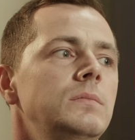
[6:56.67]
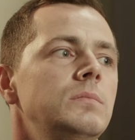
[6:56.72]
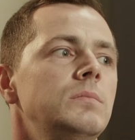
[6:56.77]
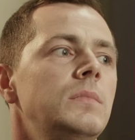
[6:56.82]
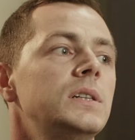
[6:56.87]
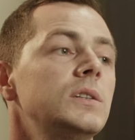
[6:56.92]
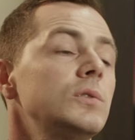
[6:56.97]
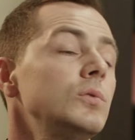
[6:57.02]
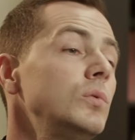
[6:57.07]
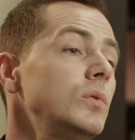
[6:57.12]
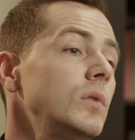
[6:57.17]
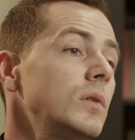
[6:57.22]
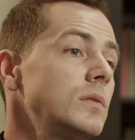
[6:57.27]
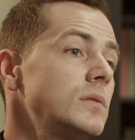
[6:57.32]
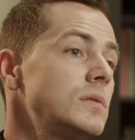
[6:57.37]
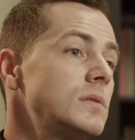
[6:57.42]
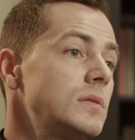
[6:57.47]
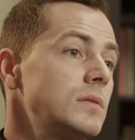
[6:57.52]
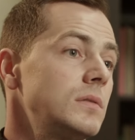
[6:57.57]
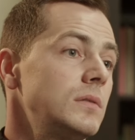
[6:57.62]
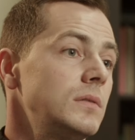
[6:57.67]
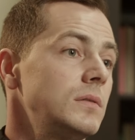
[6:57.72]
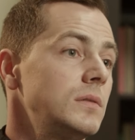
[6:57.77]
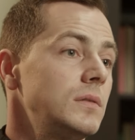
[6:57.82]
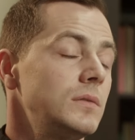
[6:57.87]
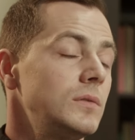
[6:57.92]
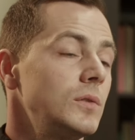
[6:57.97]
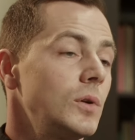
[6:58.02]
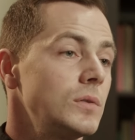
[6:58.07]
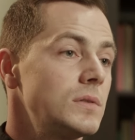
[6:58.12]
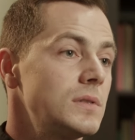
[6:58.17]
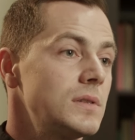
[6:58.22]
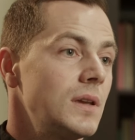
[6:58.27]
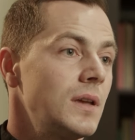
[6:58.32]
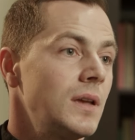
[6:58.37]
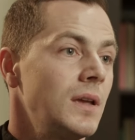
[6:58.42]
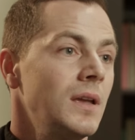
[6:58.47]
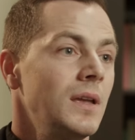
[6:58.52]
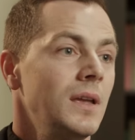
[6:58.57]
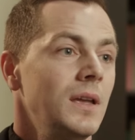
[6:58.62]
marnując y,
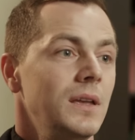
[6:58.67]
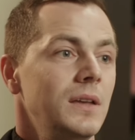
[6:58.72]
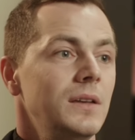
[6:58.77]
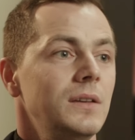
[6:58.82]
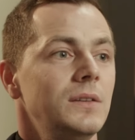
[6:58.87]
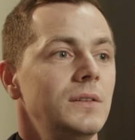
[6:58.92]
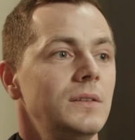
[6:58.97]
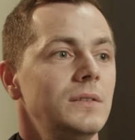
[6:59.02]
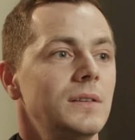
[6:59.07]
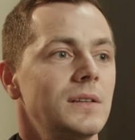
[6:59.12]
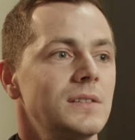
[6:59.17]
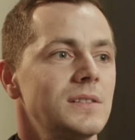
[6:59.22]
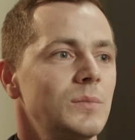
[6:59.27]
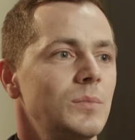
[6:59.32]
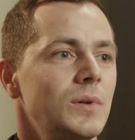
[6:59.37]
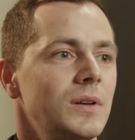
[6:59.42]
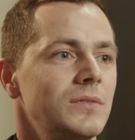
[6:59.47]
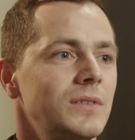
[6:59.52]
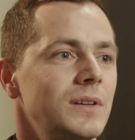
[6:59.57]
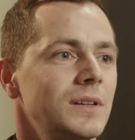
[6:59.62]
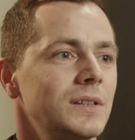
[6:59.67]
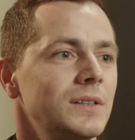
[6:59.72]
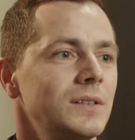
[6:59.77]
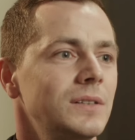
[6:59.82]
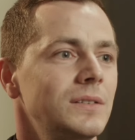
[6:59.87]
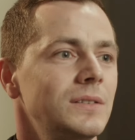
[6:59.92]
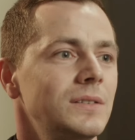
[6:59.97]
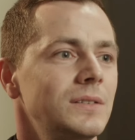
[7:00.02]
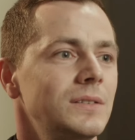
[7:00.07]
noce na zabawach